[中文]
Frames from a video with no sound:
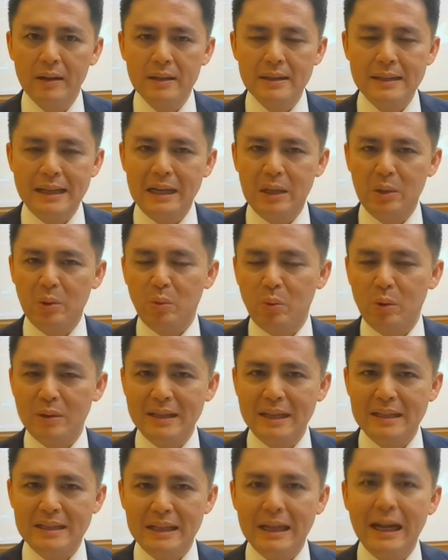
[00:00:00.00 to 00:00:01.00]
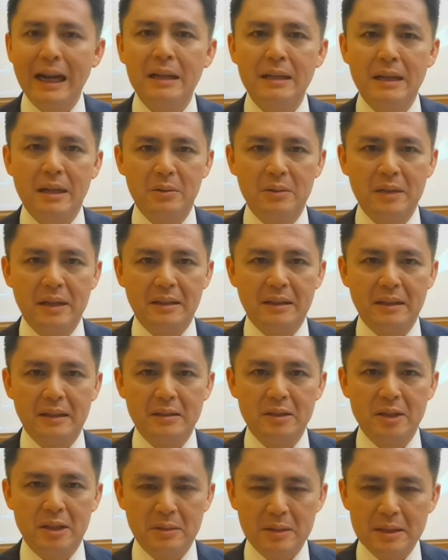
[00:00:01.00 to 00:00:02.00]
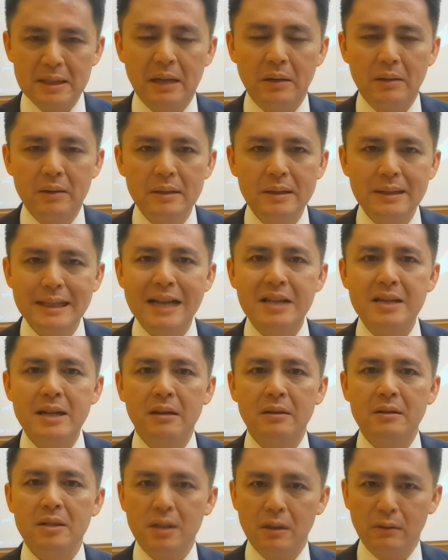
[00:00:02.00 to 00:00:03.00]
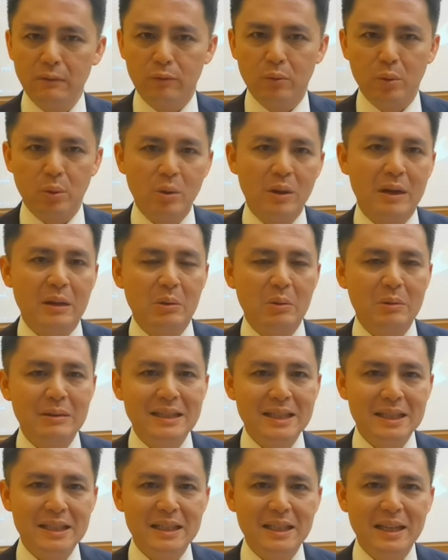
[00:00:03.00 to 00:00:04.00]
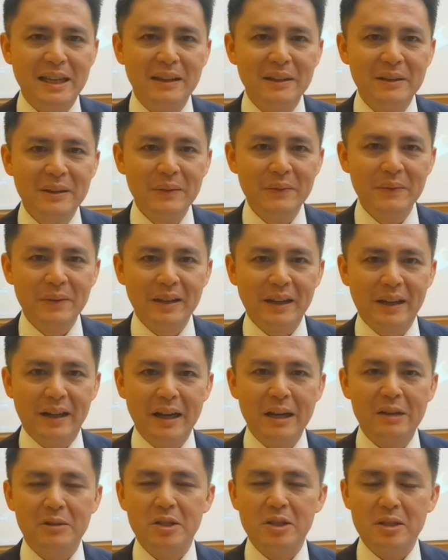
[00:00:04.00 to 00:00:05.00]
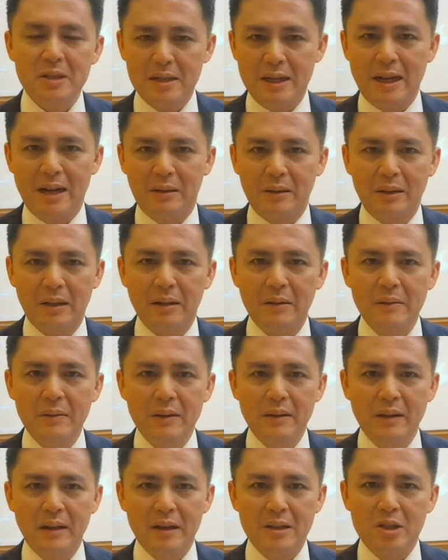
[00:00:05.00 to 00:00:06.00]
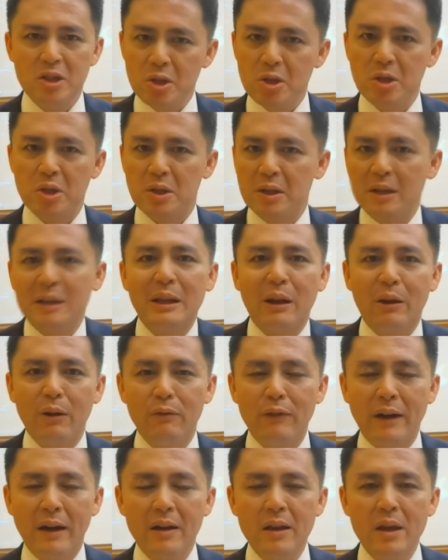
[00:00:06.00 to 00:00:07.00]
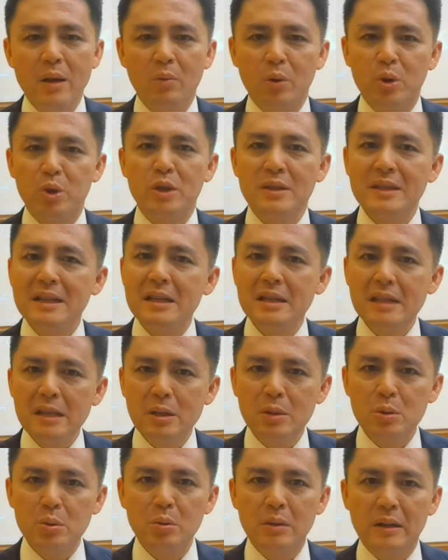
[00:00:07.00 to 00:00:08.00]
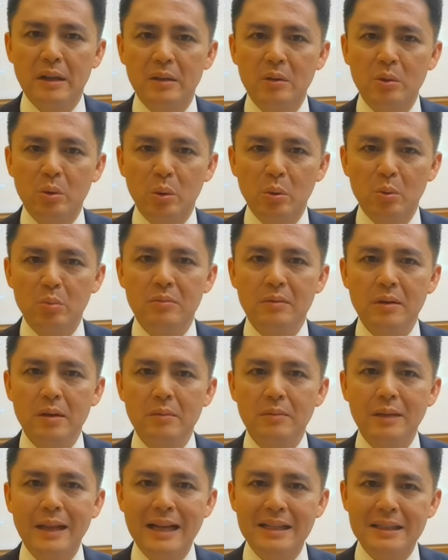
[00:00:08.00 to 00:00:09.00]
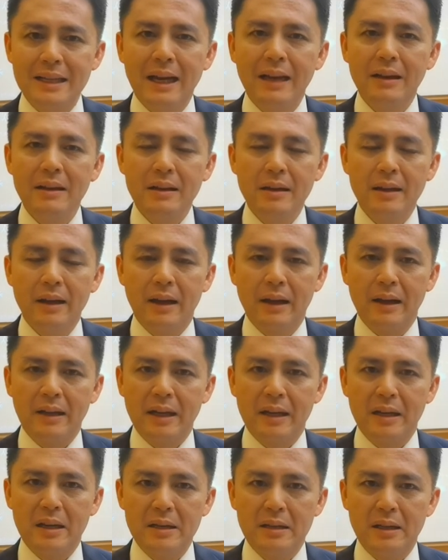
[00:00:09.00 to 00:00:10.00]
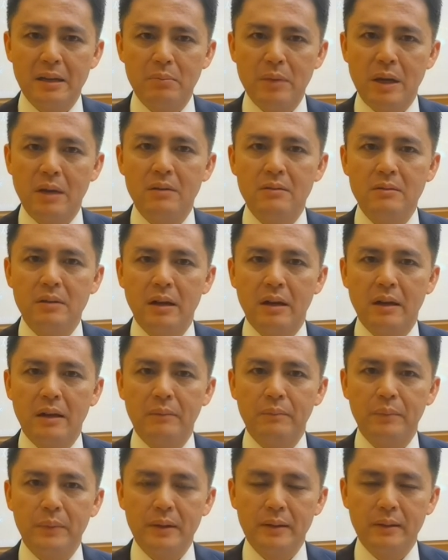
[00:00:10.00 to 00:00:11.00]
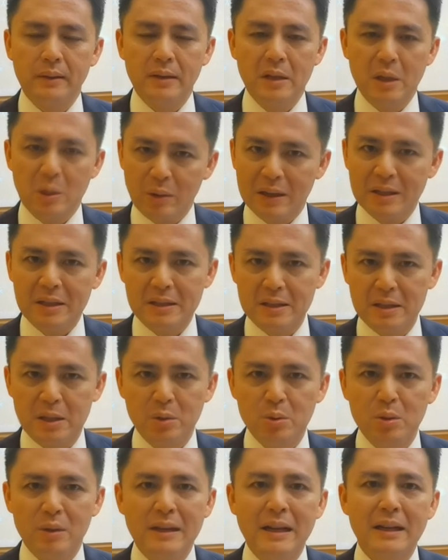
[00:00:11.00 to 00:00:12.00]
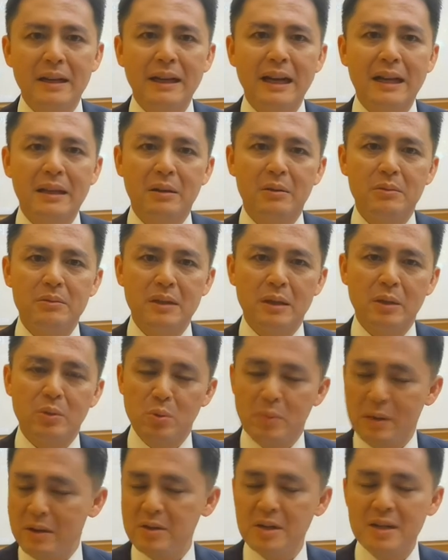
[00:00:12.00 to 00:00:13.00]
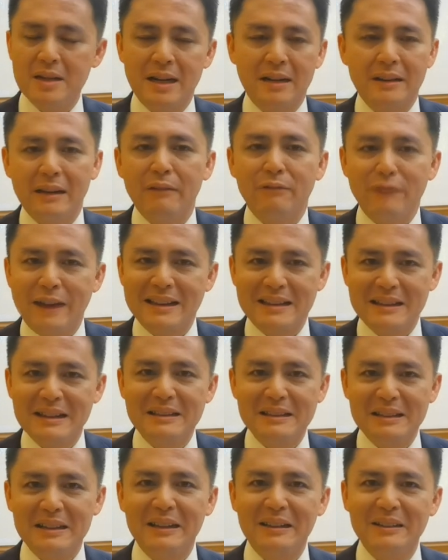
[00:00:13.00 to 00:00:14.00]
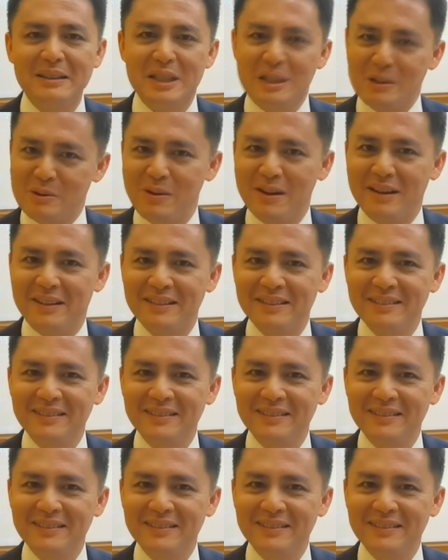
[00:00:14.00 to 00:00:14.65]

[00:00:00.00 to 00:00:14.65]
在很多国家已经看到那个成效，加上政府对很多企业，啊，还有市场的呃支持跟投放，我觉得这些因素呢都大家啊给了一个比较呃乐观的情绪，大家看到这股票市场也反映了这个情况。